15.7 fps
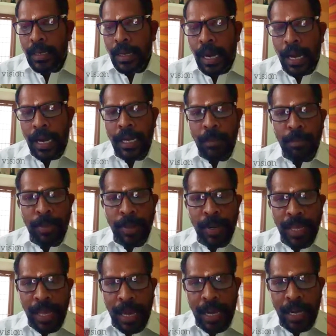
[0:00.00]

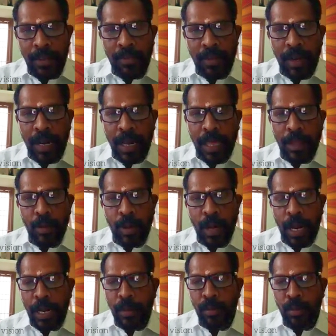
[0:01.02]
அடிப்படை அறிவு இல்லாத ஒரு
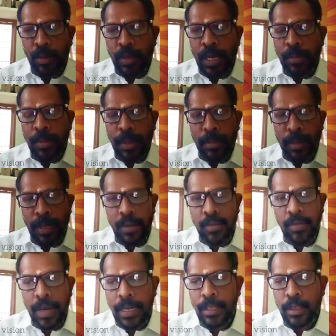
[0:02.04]
அடிமுட்டா பையன்
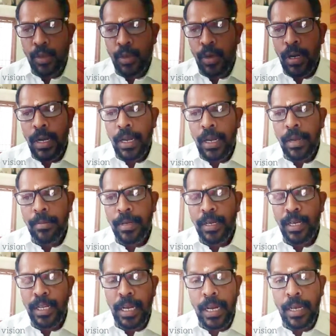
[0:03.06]
மட்டும் வாழ்த்து சொல்லலை
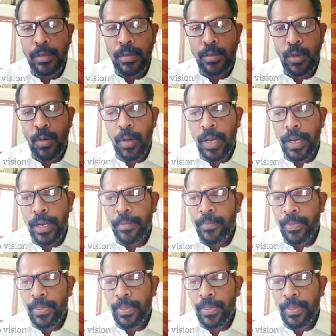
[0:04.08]
அப்படின்னு எல்லாரும் சொல்லுவாங்க